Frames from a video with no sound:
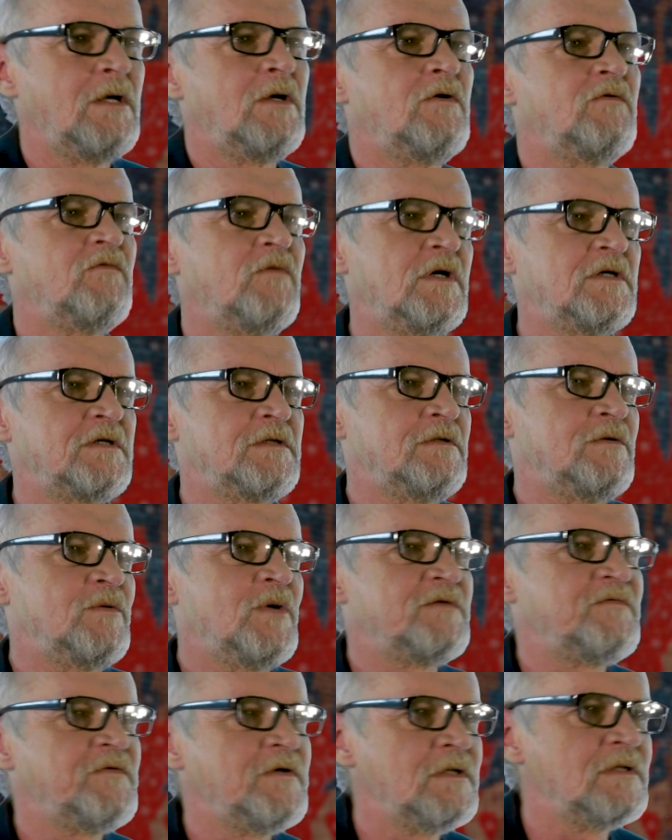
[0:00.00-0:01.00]
No właśnie,
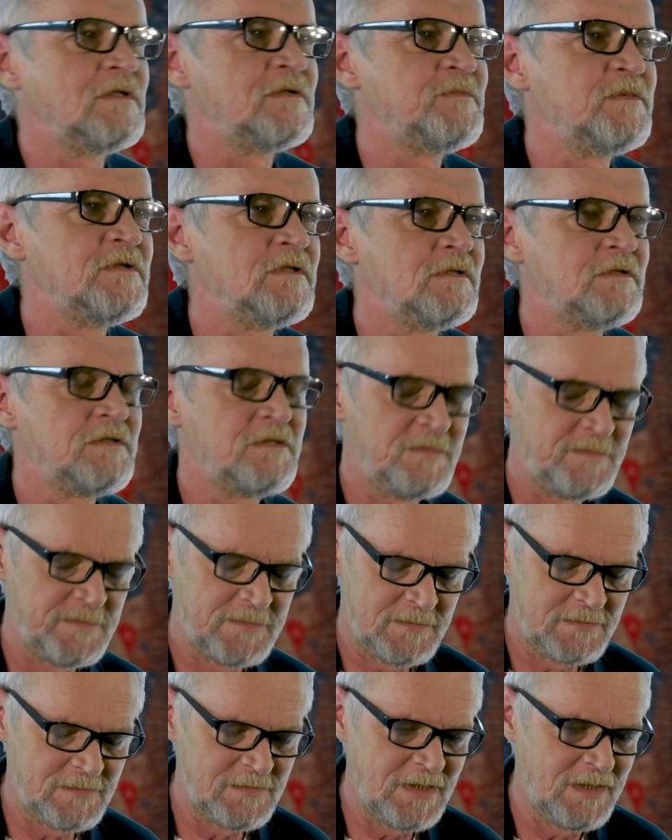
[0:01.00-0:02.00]
łatwiej jest być
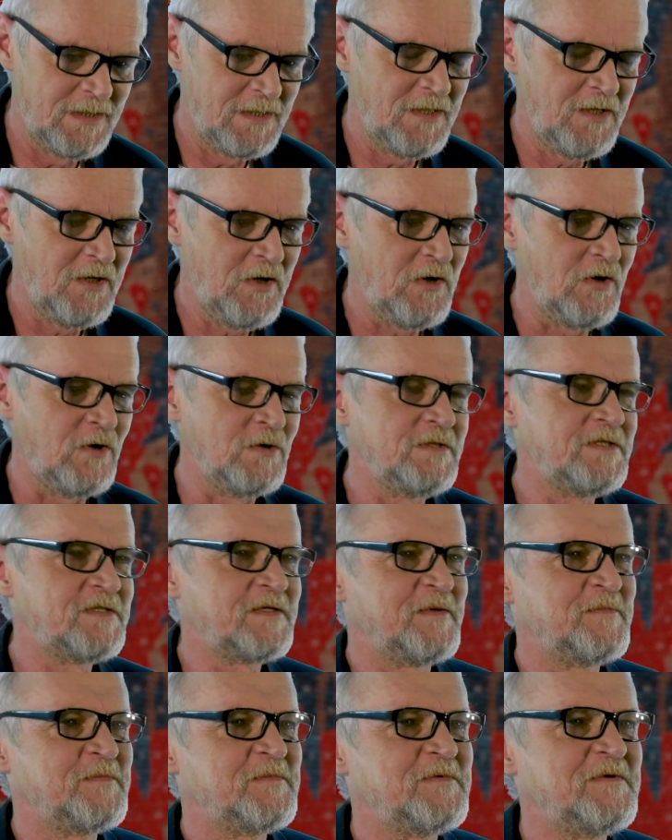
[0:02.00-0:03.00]

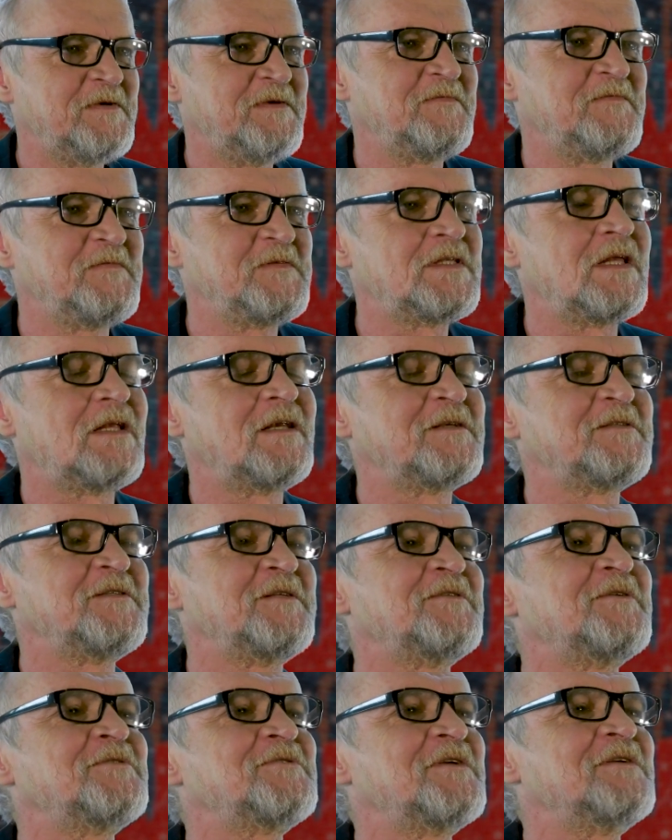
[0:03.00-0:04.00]
ojcem w Stanach
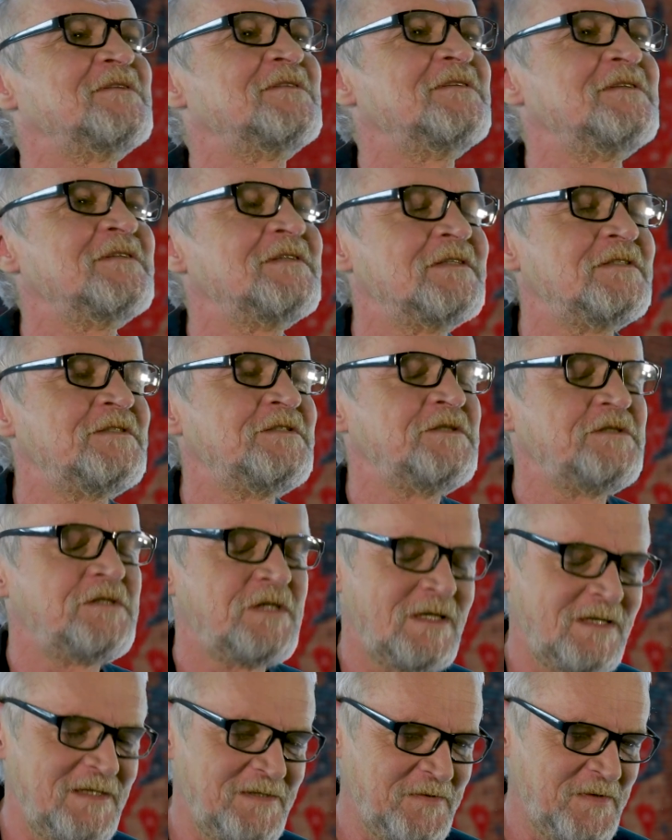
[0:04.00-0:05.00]
Zjednoczonych
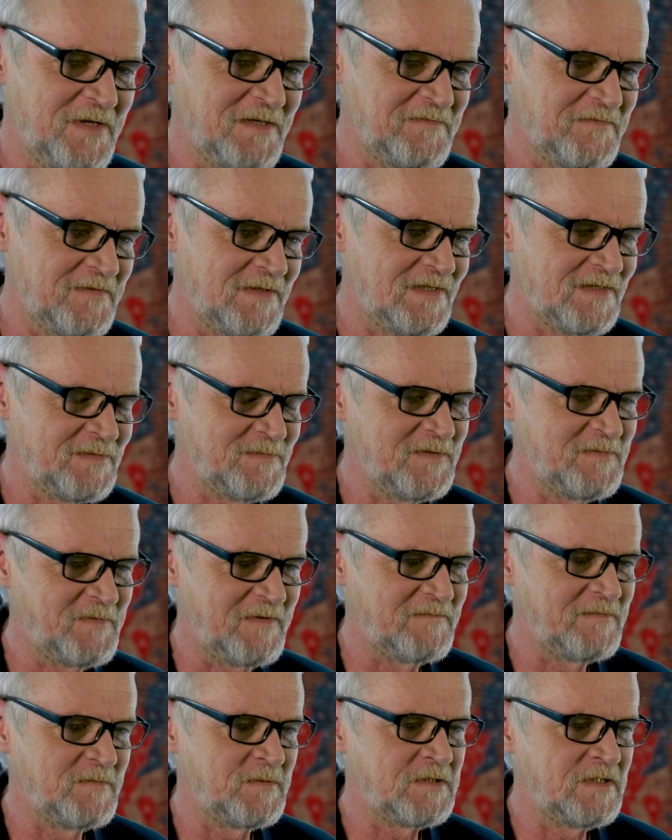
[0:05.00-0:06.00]
dzisiaj i łatwiej jest być
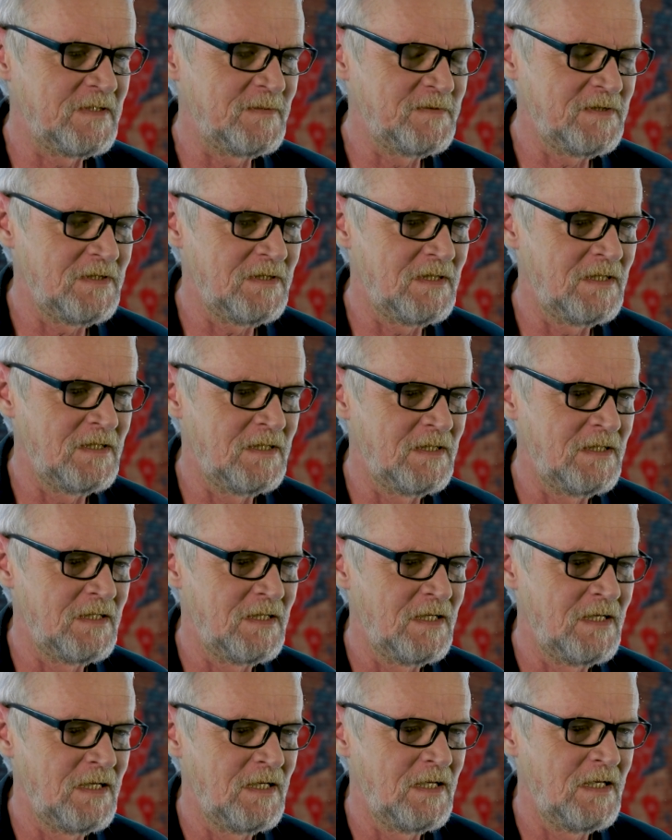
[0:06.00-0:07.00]
prawdopodobnie
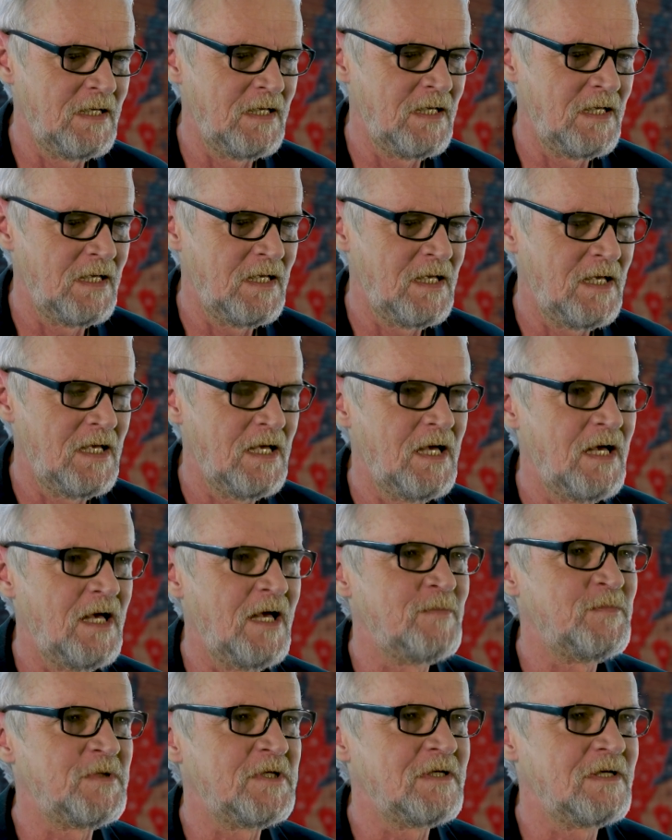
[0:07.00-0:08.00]

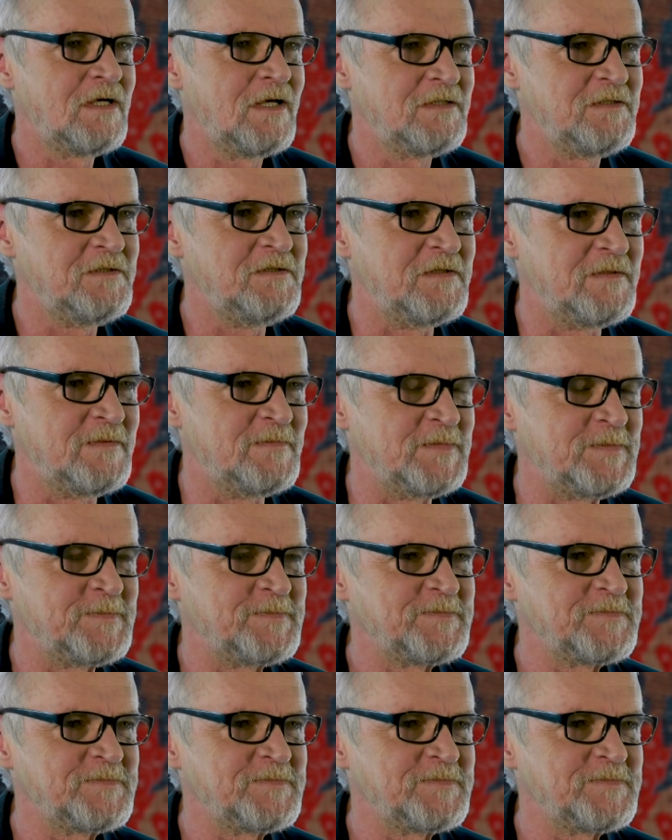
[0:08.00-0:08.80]
Amerykaninem.